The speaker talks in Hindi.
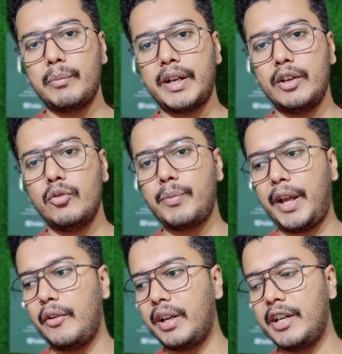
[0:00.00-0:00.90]
जो नंबर है वो
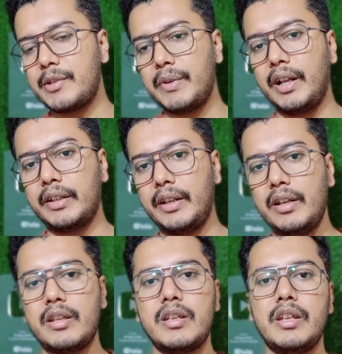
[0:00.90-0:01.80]
प्रायोरिटी लिस्ट में डालते हैं
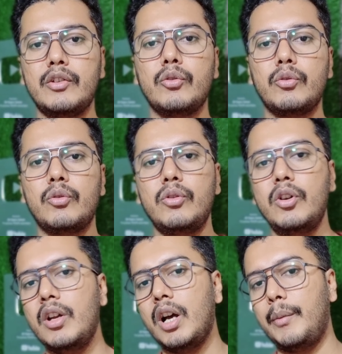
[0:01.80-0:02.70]
कि इन लोगों को
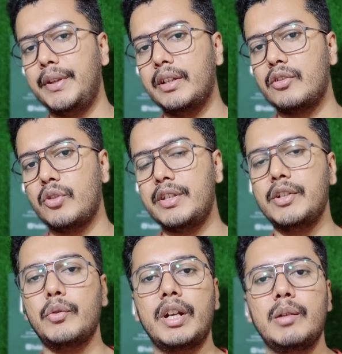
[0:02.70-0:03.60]
अभी तक जो है
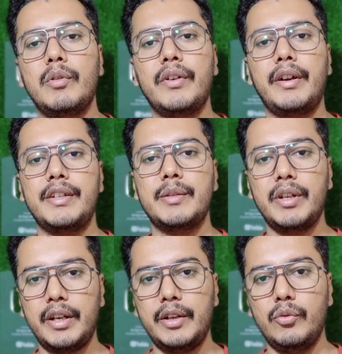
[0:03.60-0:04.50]
जियो वेलकम ऑफर रिसीव
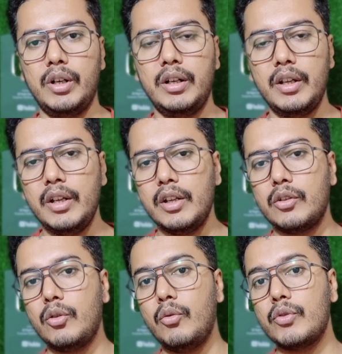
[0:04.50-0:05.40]
नहीं हुआ
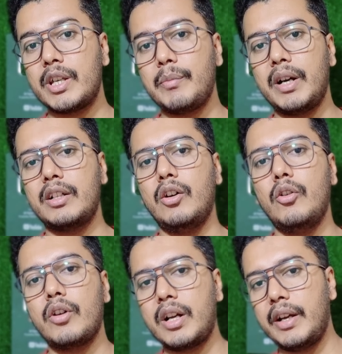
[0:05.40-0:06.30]
तो उसके बाद
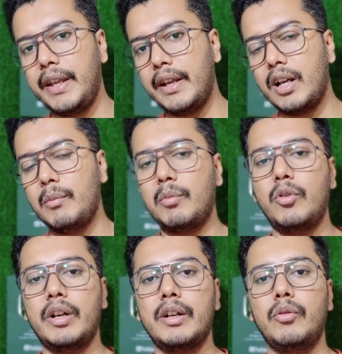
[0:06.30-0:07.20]
और एक काम आपको
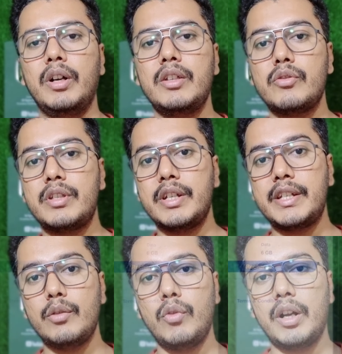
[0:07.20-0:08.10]
करना होगा जो सिक्सटी